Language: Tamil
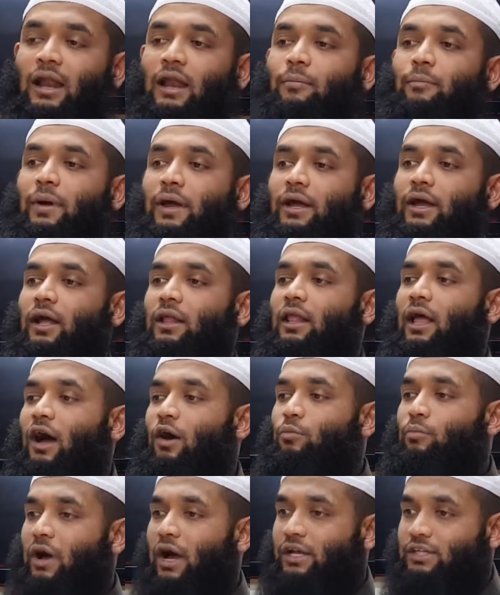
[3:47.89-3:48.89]
லெப்பை
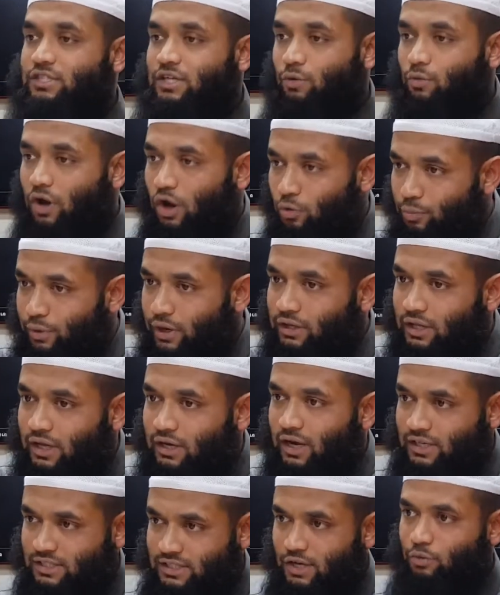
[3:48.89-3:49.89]
அல்லாஹும் ஹஜ்ஜம்
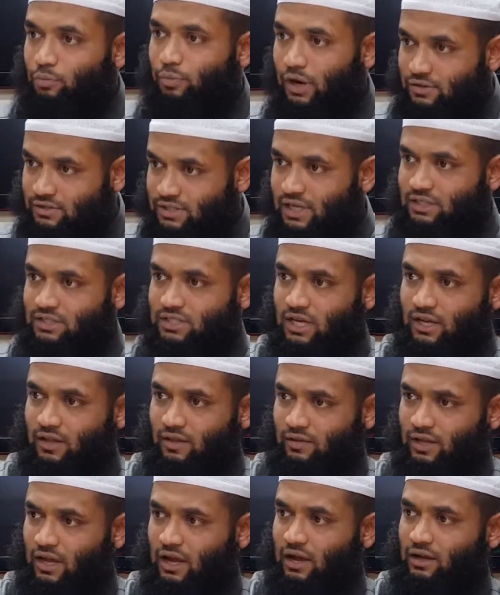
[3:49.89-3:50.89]
ரத்தன் ஹஜ்ஜம் உம்ரா சேர்த்து
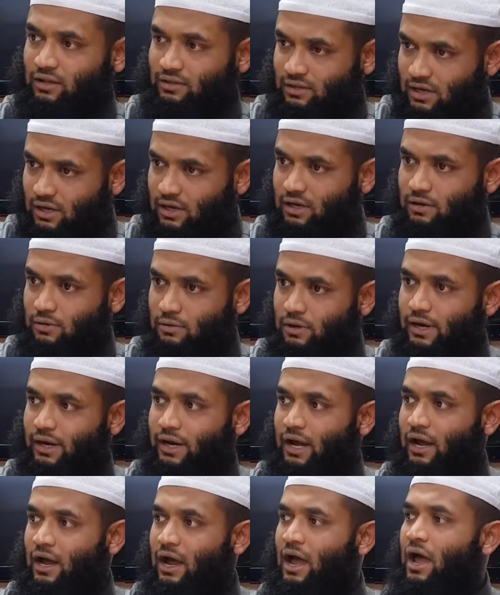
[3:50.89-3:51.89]
சேர்றதுண்டா என்ன